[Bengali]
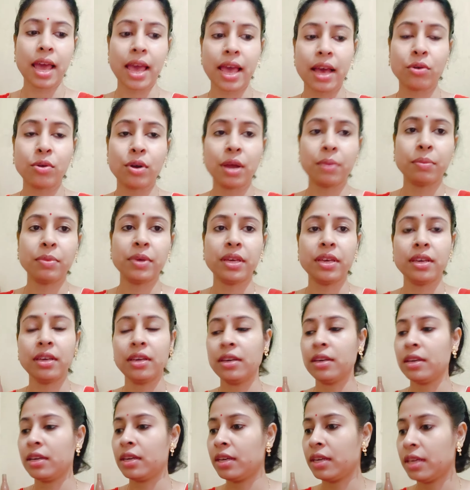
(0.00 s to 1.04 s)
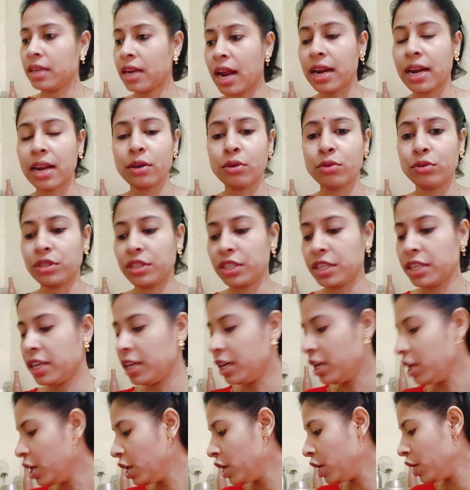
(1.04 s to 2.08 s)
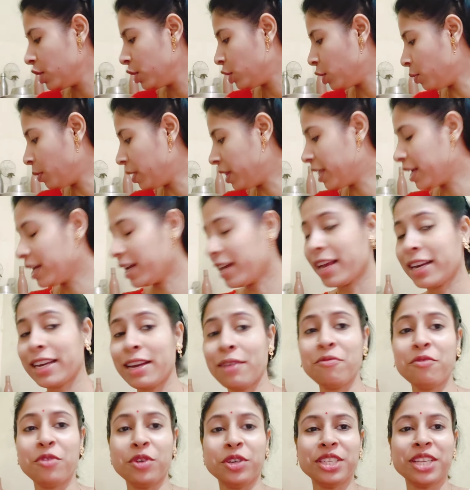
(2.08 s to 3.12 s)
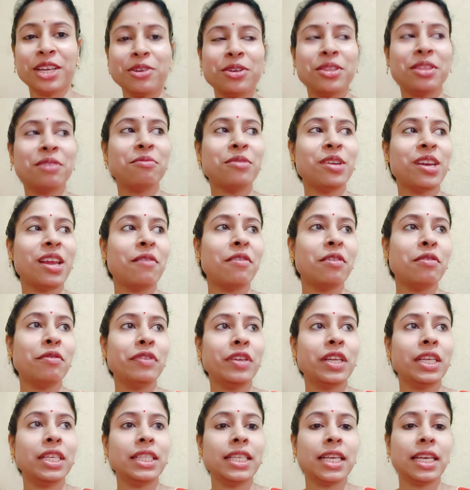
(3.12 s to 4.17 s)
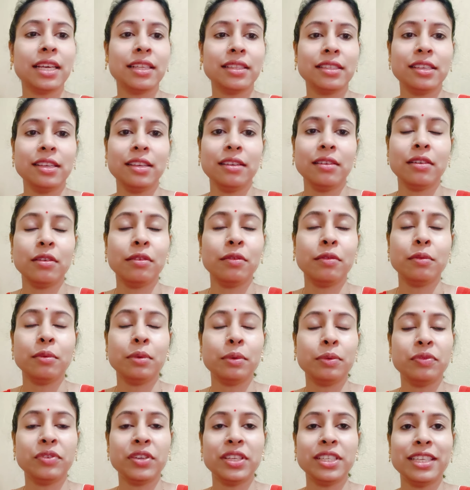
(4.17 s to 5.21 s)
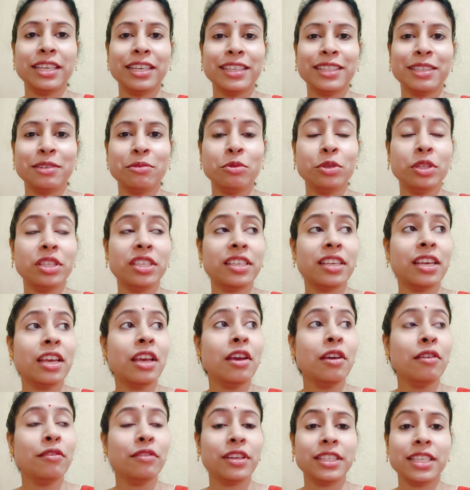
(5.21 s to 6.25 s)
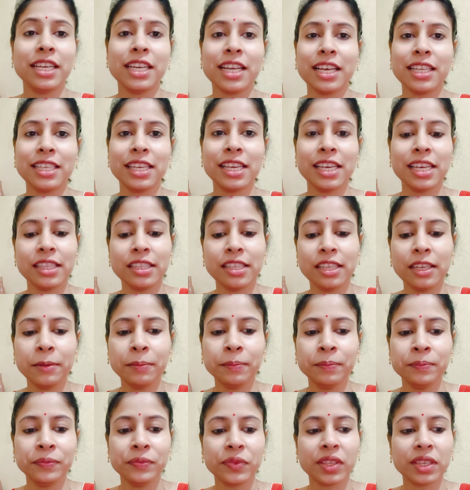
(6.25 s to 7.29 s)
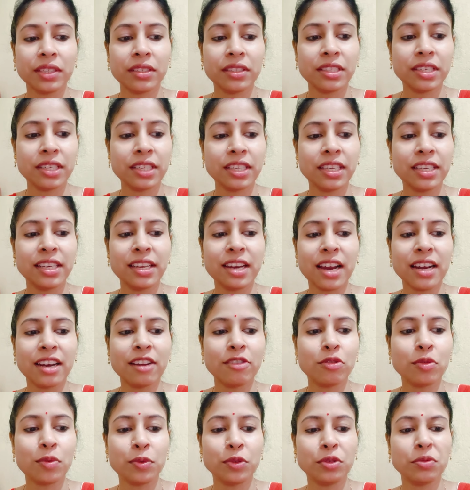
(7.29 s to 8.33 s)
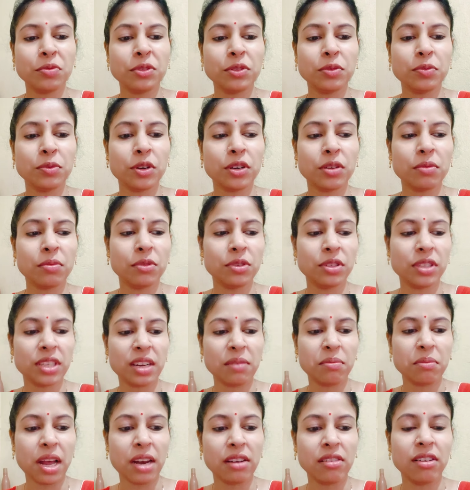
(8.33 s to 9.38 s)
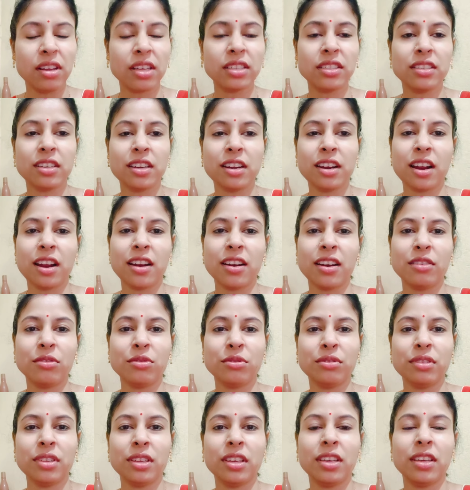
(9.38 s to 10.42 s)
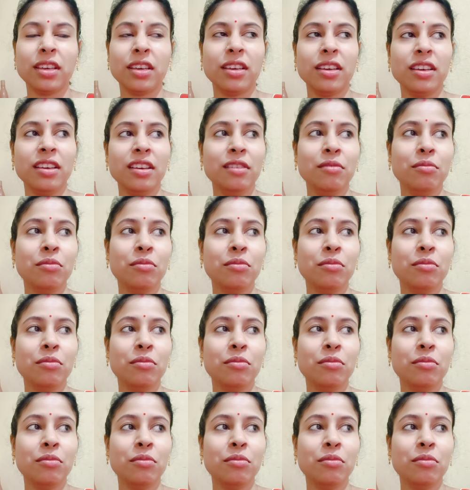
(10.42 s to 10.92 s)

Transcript: আর এখন আমি রান্না করছি তোমাদেরকে একটা মজার কথা বলি আমি ফ্রিজে গেছি ফ্রিজে গেছি বলছি ফ্রিজের কাছে গেছি যে কি কি রান্না করবো প্রথমে তো বরকে বলছিলাম ভালো লাগছে না রান্না করতে